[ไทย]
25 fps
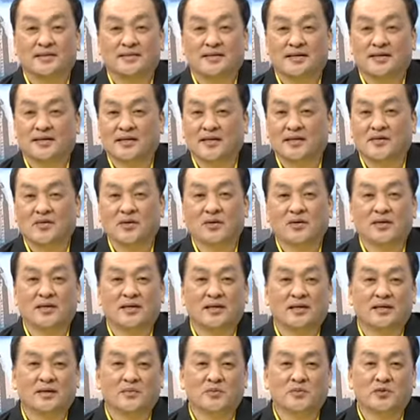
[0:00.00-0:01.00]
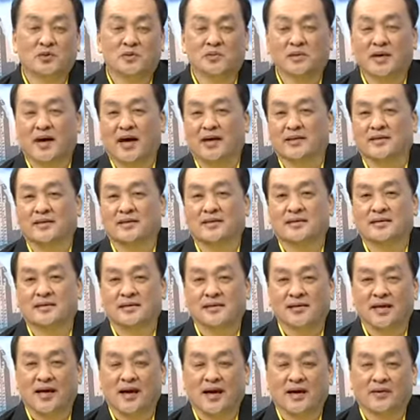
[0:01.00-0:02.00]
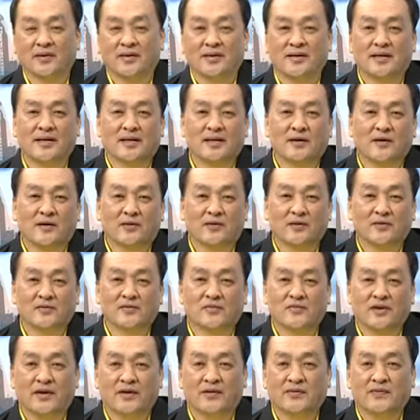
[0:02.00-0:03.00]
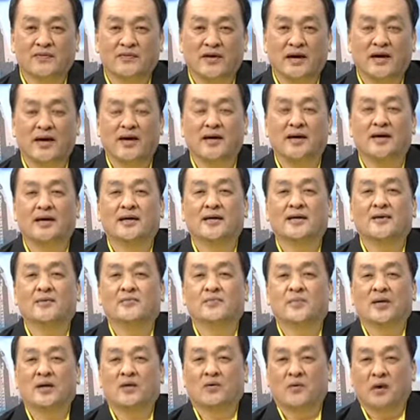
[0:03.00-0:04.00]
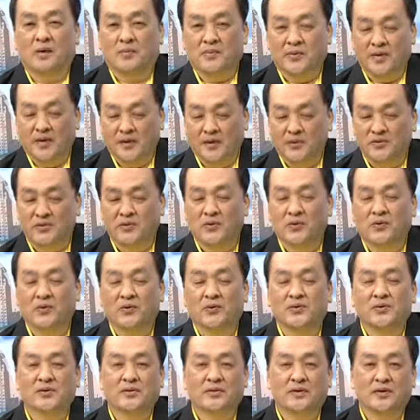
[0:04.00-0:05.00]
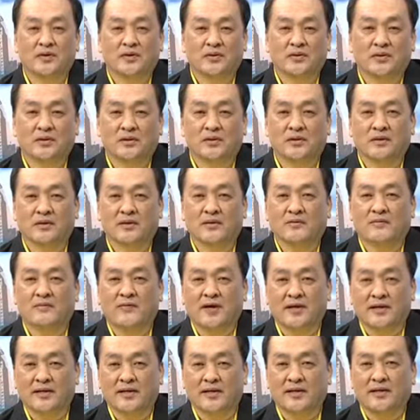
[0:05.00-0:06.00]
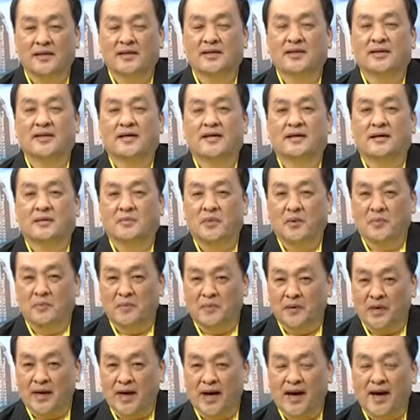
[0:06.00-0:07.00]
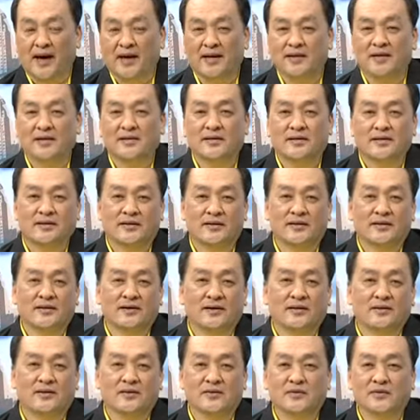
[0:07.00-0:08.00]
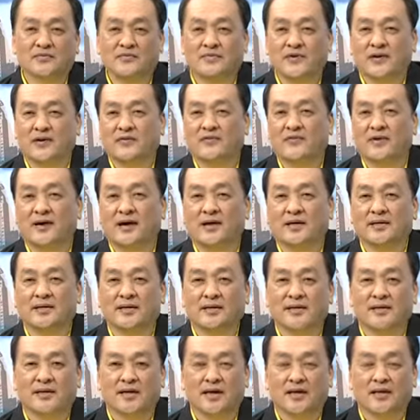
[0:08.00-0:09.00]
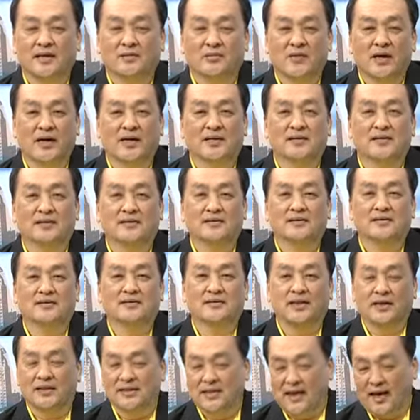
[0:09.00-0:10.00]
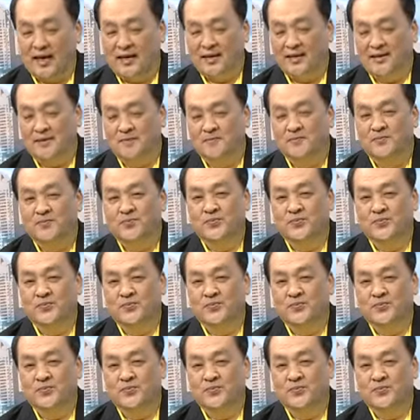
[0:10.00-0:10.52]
ซึ่งในช่วงนี้ท่านผู้ชมอาจจะได้ยินข่าวในเรื่องของรถไฟฟ้า ความเร็วสูงรถไฟระบบราง แล้วก็รถไฟฟ้าในเขตเมืองใหญ่ๆ